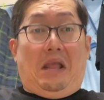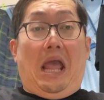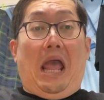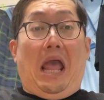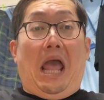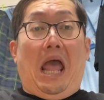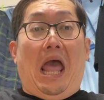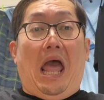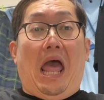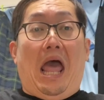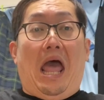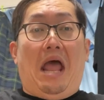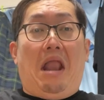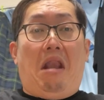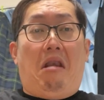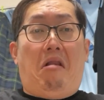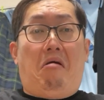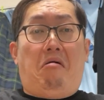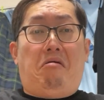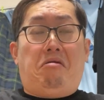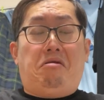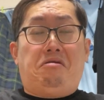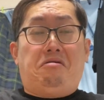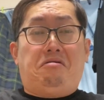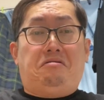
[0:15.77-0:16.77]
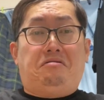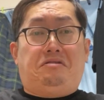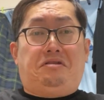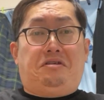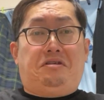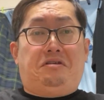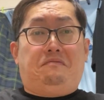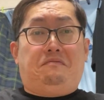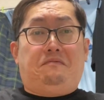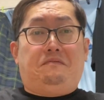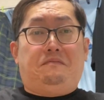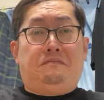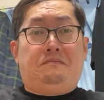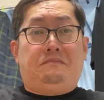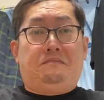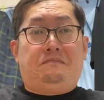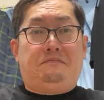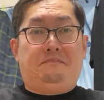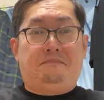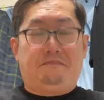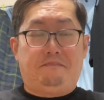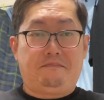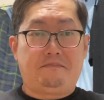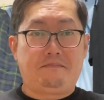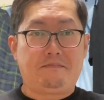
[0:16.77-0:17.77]
ハロー YouTube!
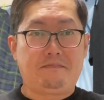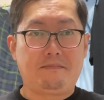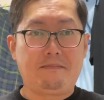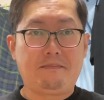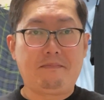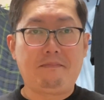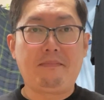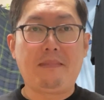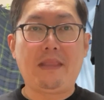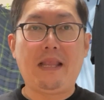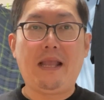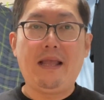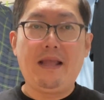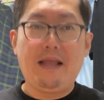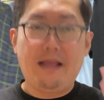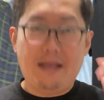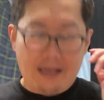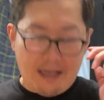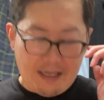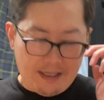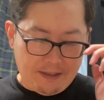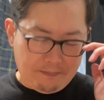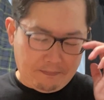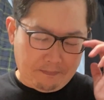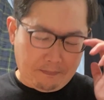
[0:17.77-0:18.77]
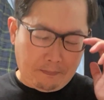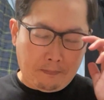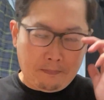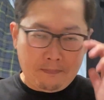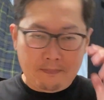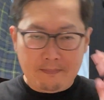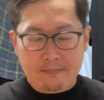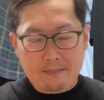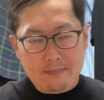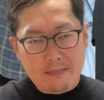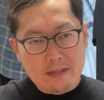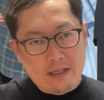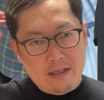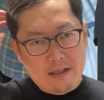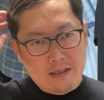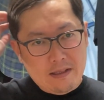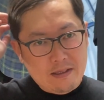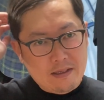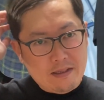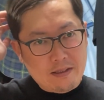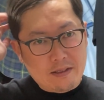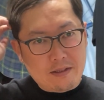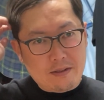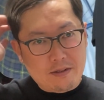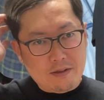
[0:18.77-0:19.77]
はい。
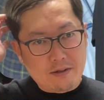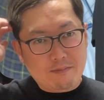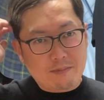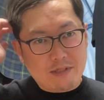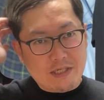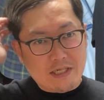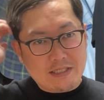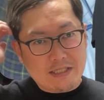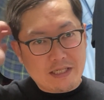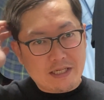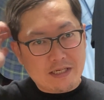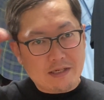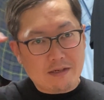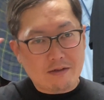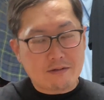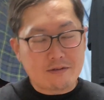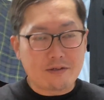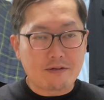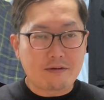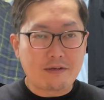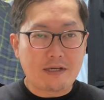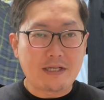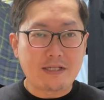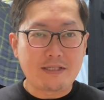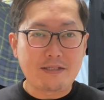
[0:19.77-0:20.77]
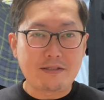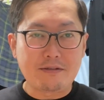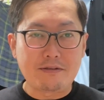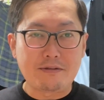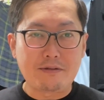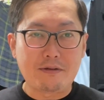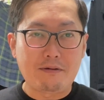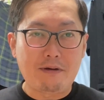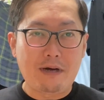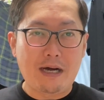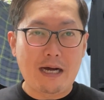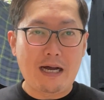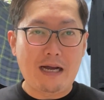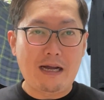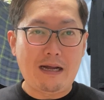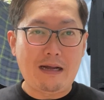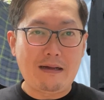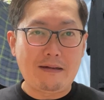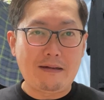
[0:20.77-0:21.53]
今日皆さんにご紹介するのは、